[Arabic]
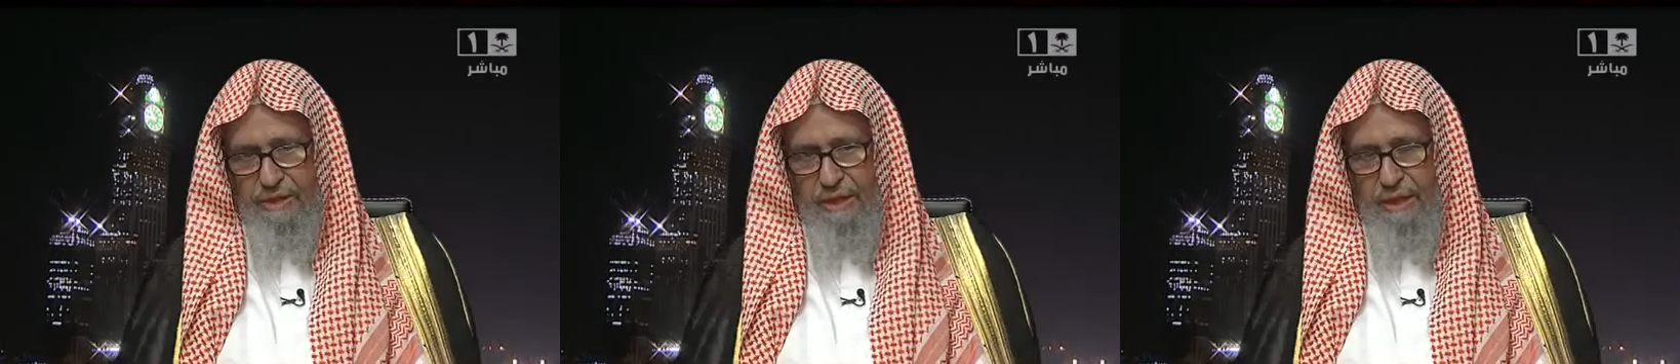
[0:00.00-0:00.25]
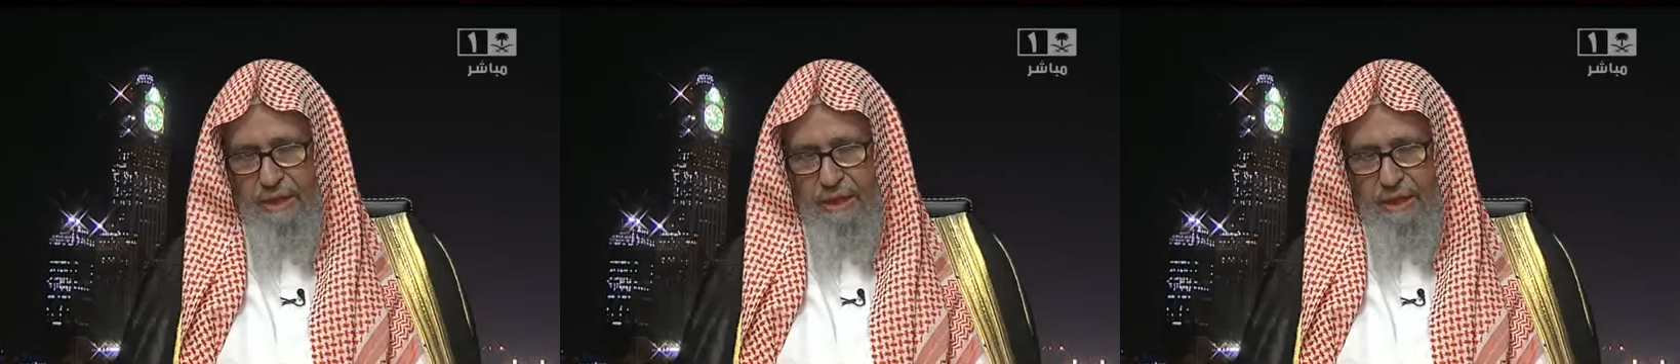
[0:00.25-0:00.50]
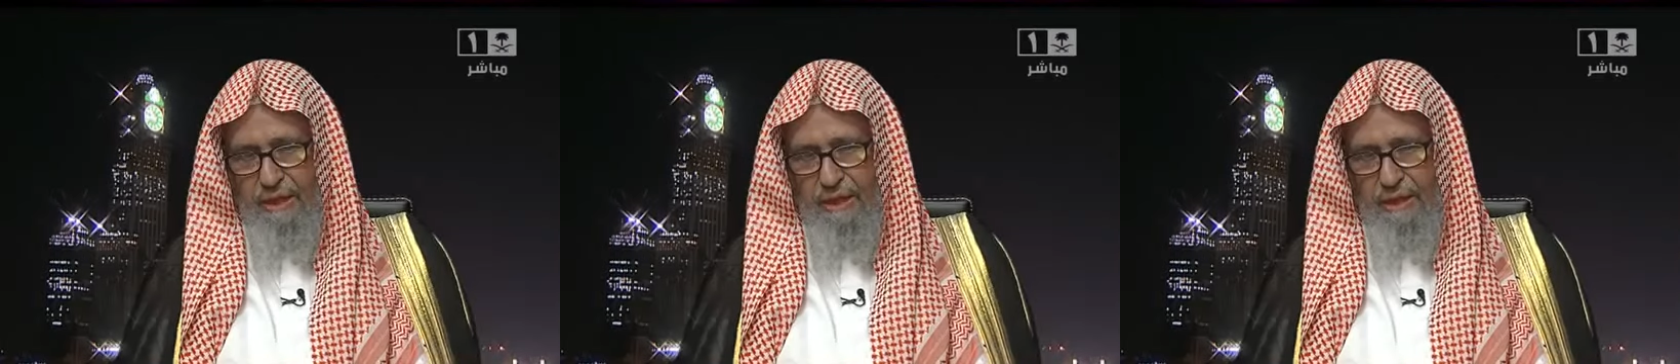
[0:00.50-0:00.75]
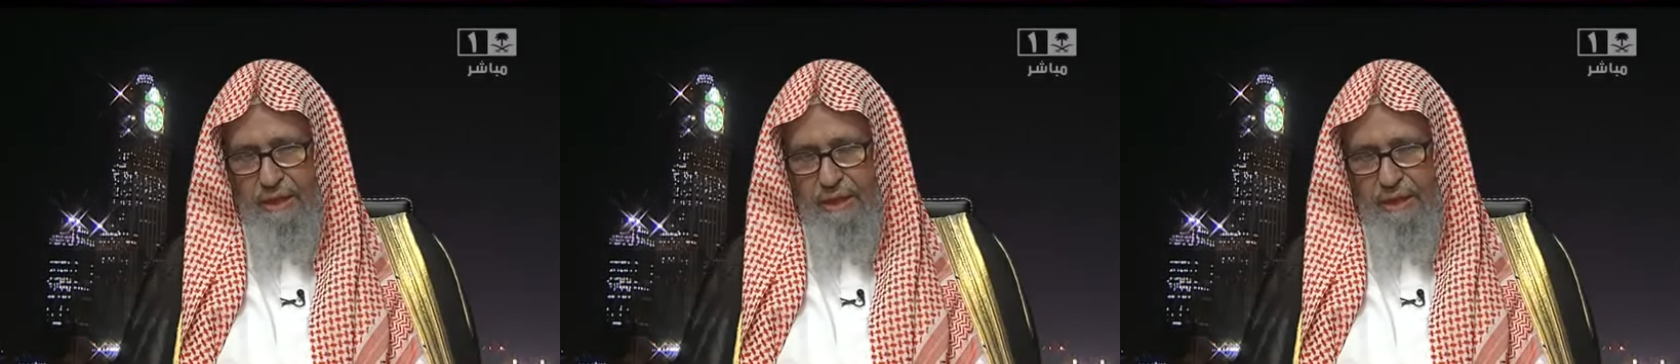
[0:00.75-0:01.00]
يسأل عن
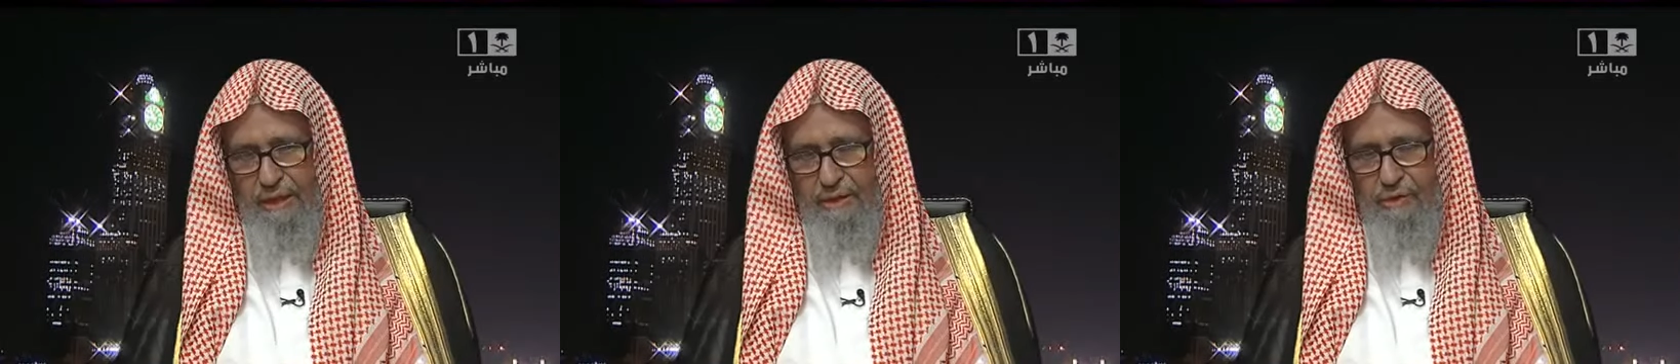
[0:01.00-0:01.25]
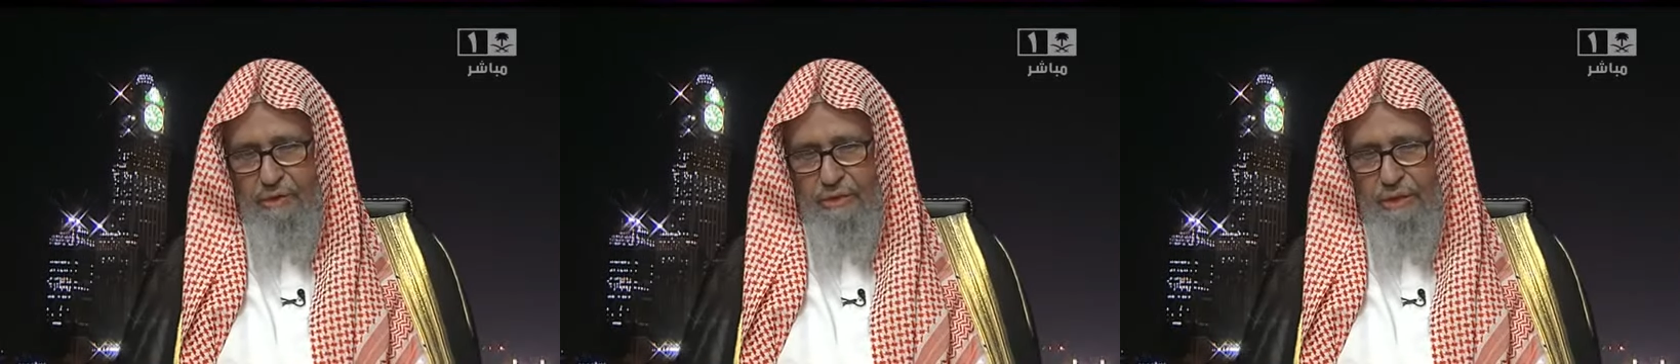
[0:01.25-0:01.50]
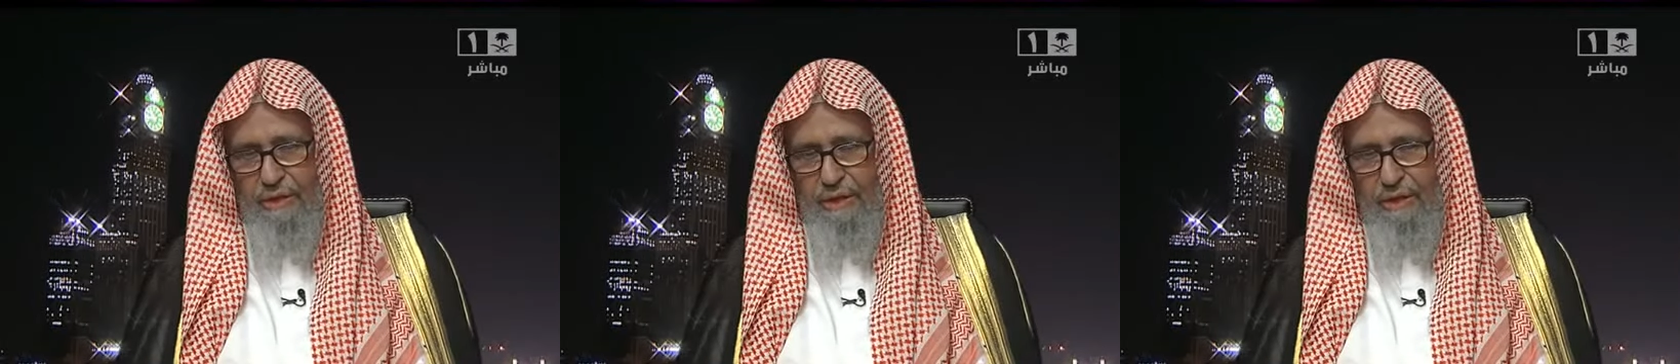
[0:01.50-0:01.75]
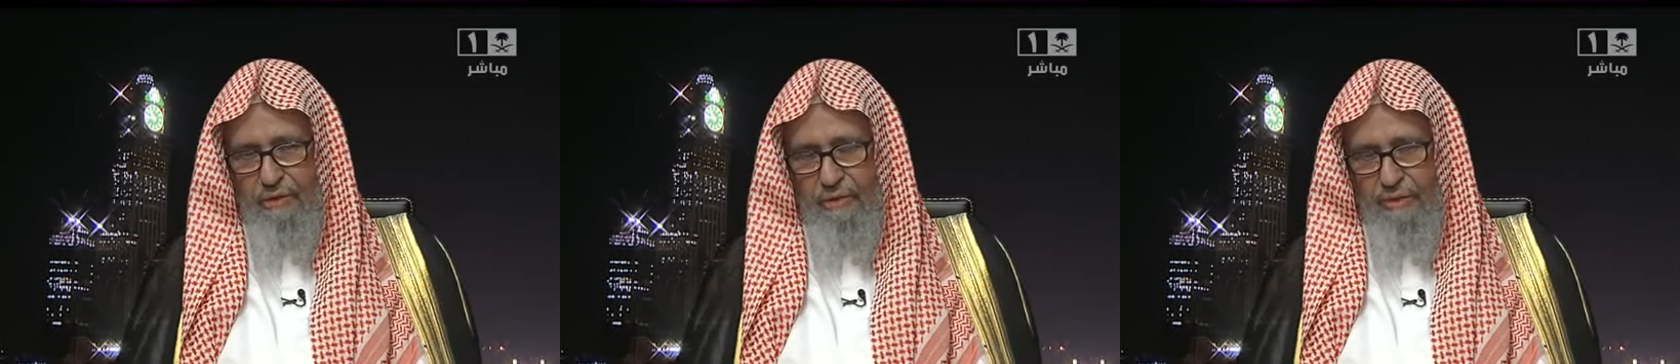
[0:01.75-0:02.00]
أخذها لا يجوز أن
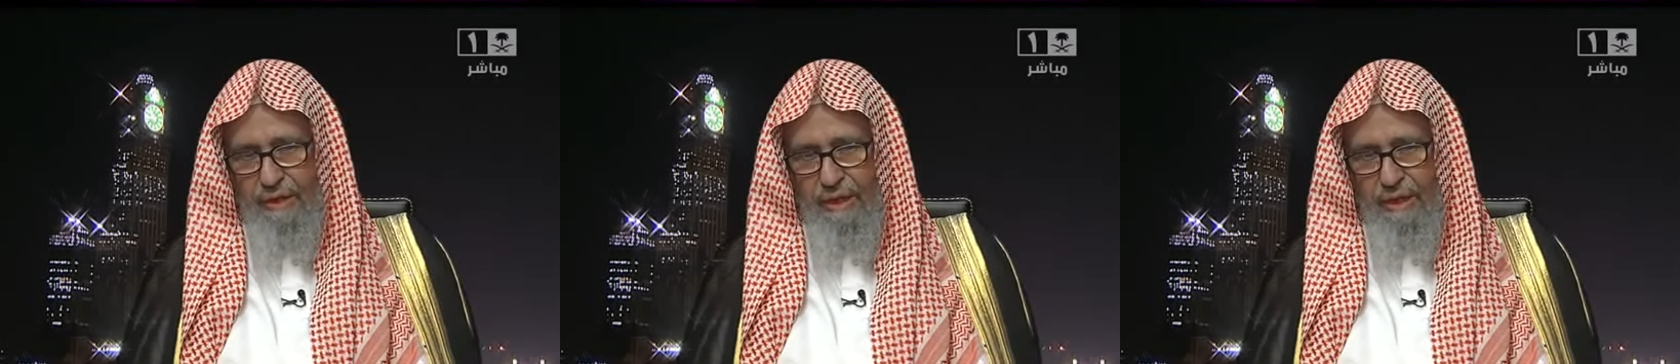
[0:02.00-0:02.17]
يأخذ